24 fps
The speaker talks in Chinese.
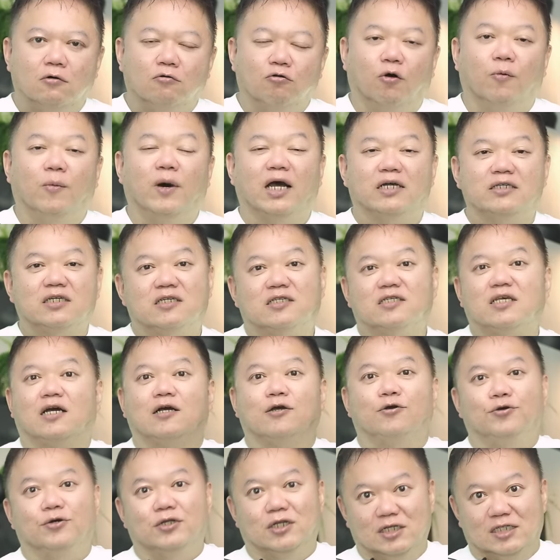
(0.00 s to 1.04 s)
我们还在上
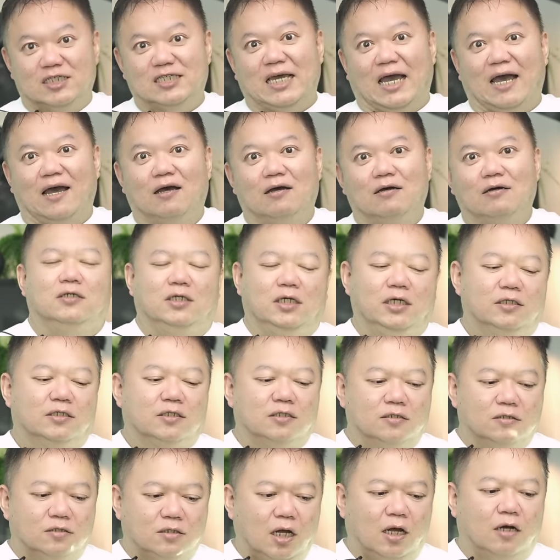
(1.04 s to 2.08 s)
个月的价，一
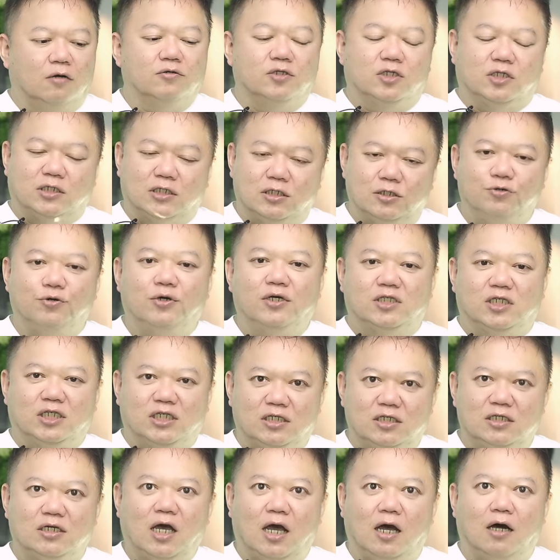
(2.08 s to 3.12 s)
直到十一月
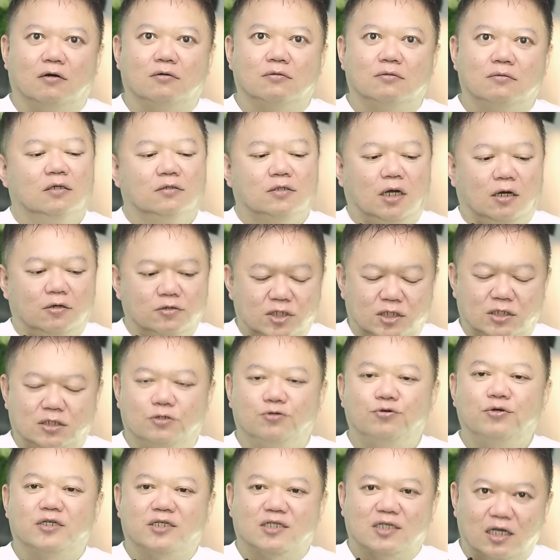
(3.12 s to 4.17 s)
七号到十一
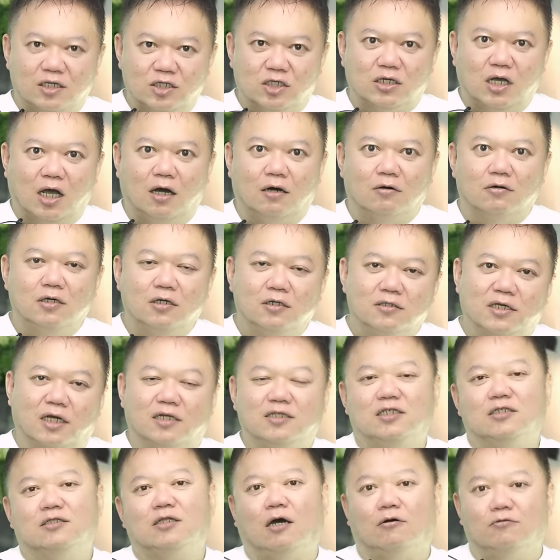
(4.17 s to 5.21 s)
月三十号才
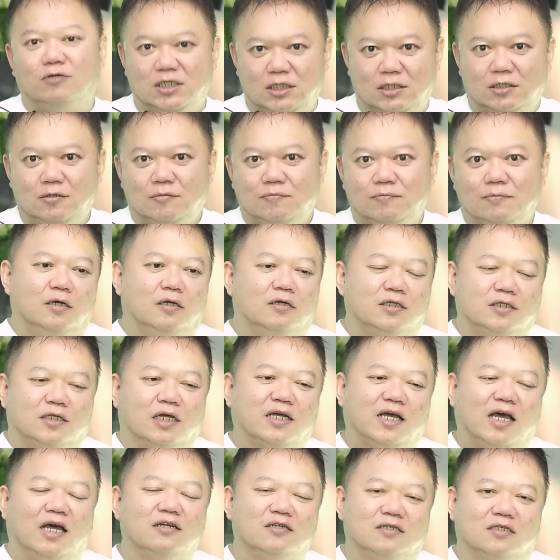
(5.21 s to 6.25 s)
进到 E。你在
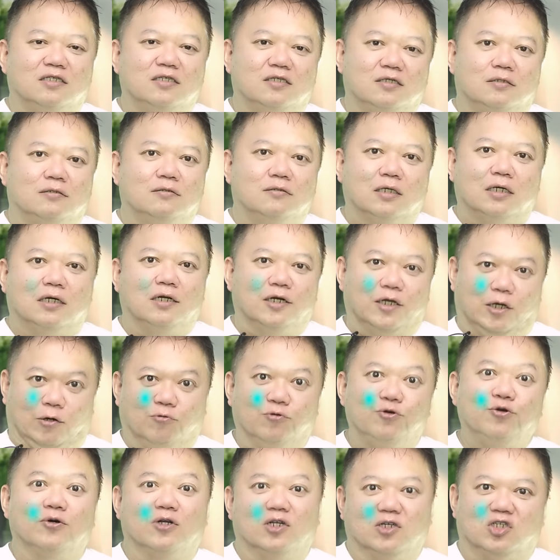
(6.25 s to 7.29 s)
看你自己那个流
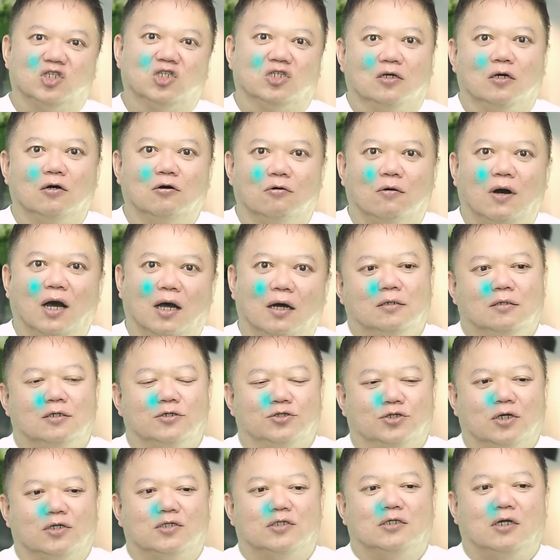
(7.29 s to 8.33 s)
月的时候啊，你
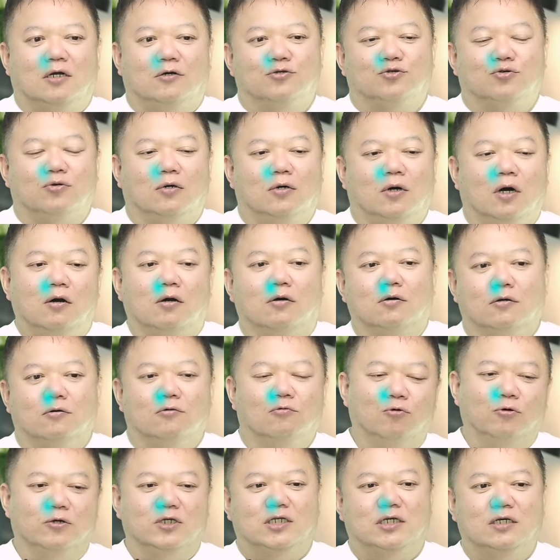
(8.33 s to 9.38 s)
就要知道说，哦，
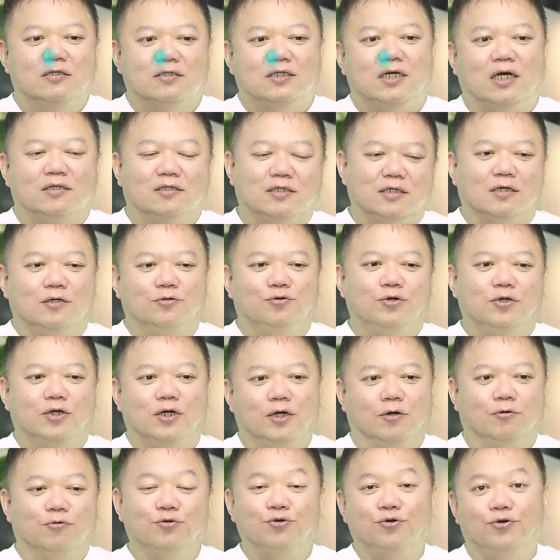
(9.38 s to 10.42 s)
我现在这个月
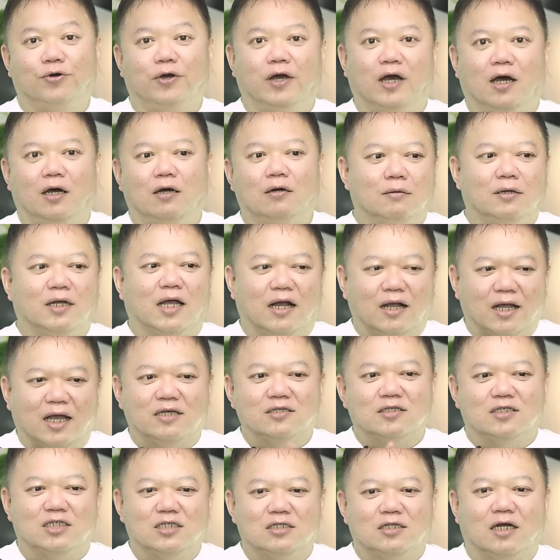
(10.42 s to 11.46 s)
流月啊，刚开
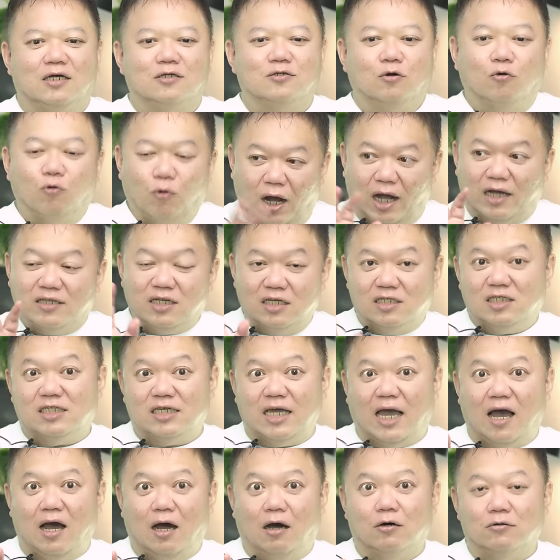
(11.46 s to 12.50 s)
始进来的时候，我还在
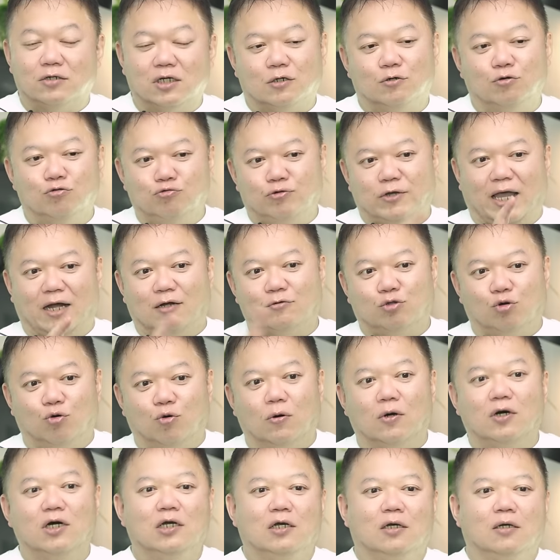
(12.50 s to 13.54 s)
讲那个露阳
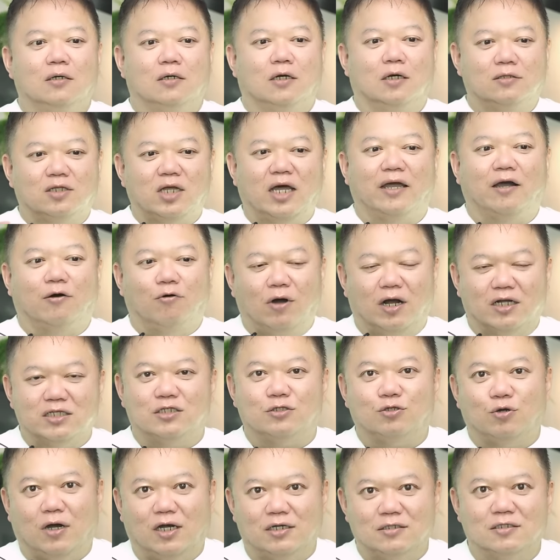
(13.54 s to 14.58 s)
驼跟太阳化忌
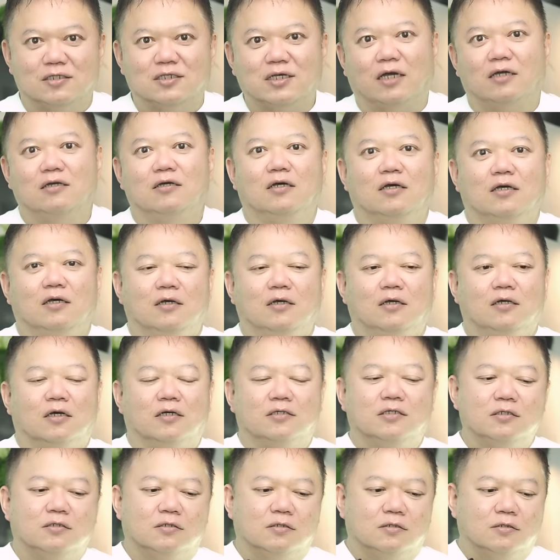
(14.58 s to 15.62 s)
都还是在，可
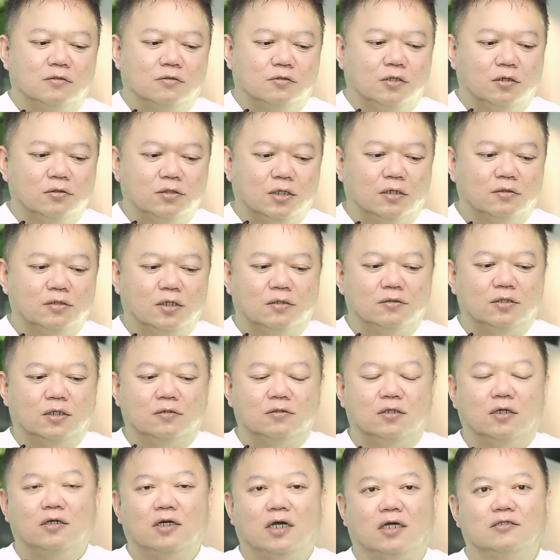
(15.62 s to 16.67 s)
是噔噔噔噔
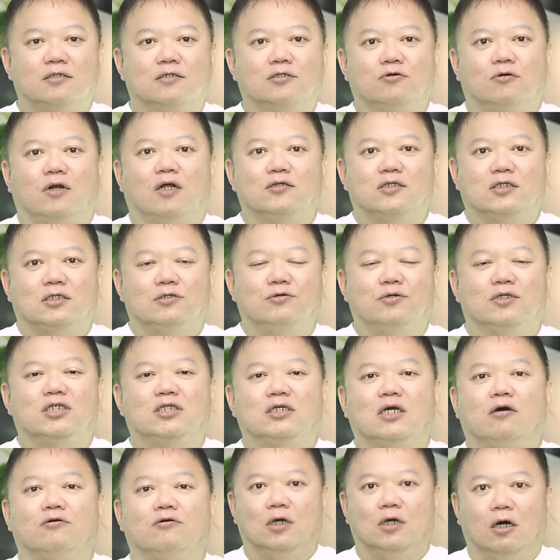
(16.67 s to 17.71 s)
噔开始走到十一月
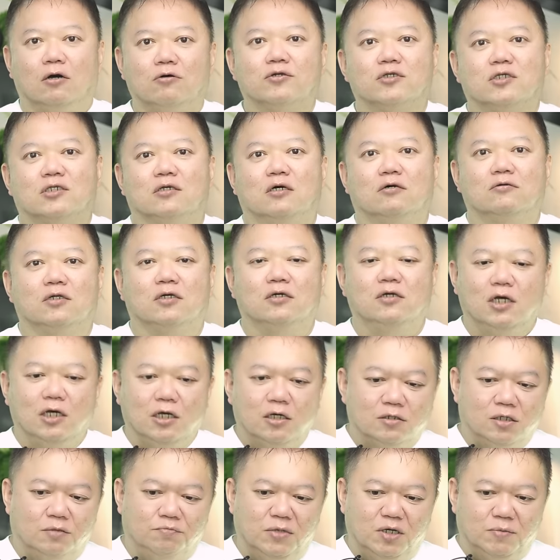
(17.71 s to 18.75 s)
七后的时候呢，
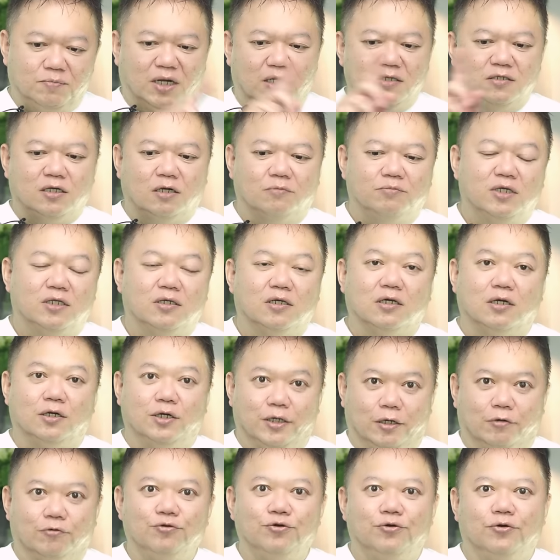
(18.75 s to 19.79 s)
你命盘上面那个
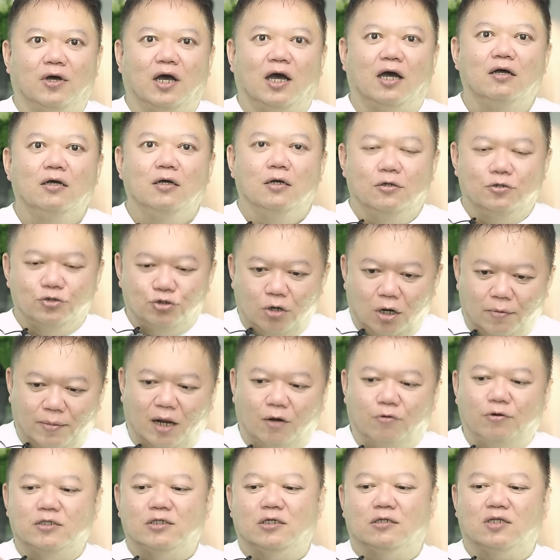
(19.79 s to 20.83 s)
流月啊。就要把它
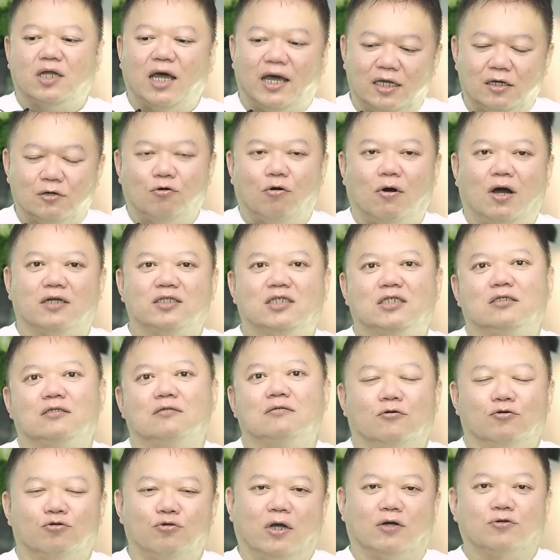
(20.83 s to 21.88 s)
换成太阴化忌，
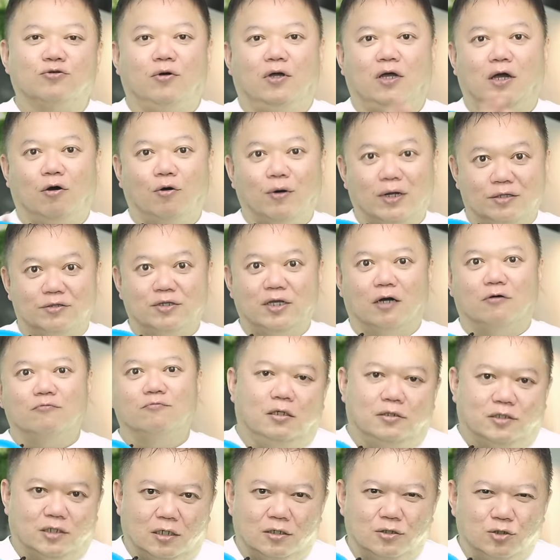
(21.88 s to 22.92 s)
禄阳格要换掉，
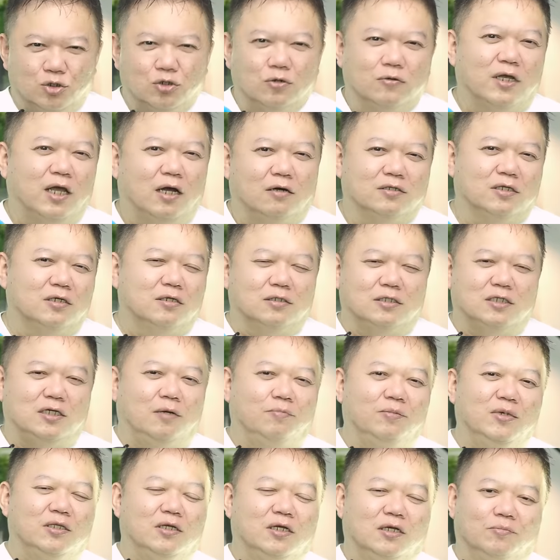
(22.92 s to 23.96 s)
这个很重要。这个
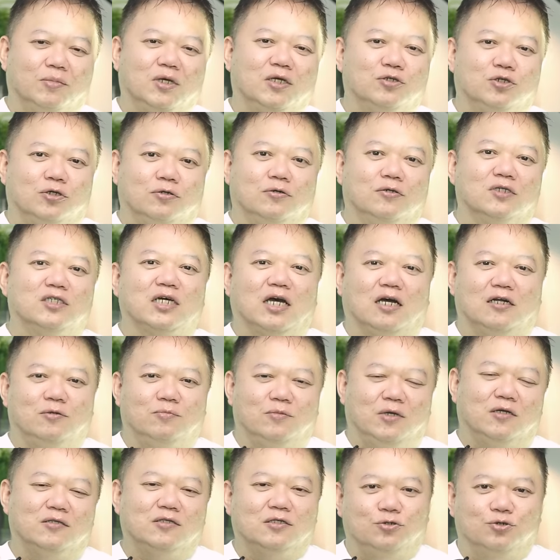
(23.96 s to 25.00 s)
前面的影片就有讲，你
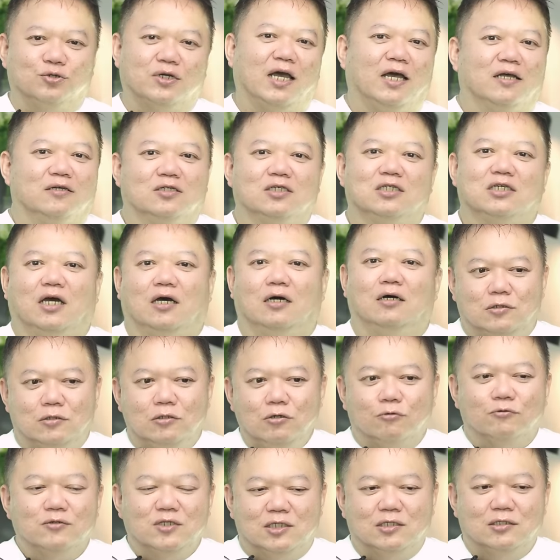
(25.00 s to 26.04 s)
们要仔细看一下啊。
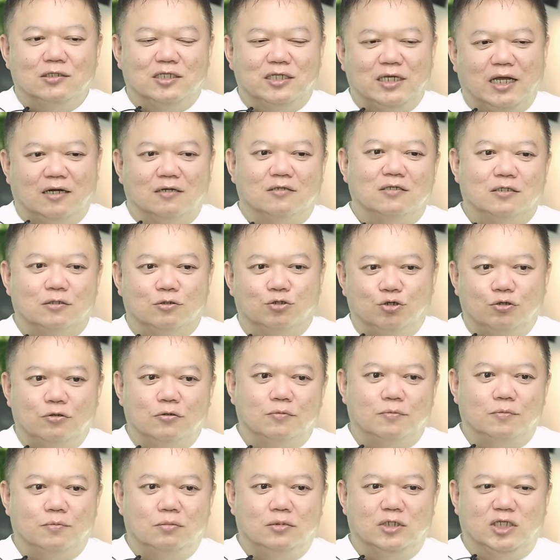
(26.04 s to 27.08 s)
用这样子
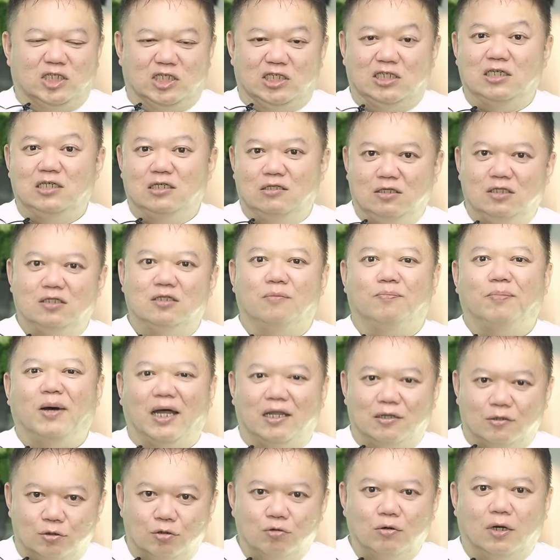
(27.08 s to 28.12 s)
去细腻的
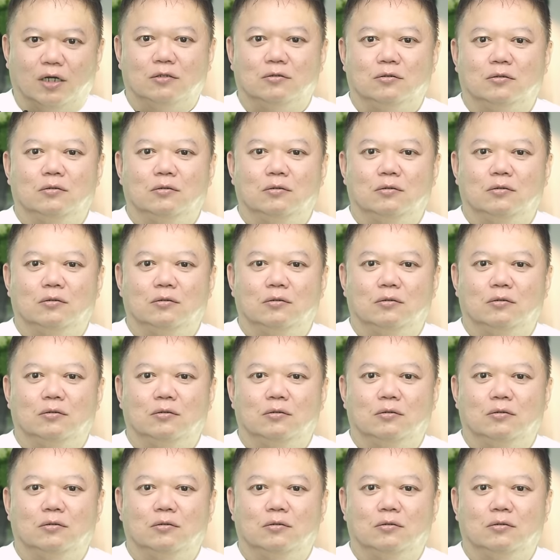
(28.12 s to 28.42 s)
判断，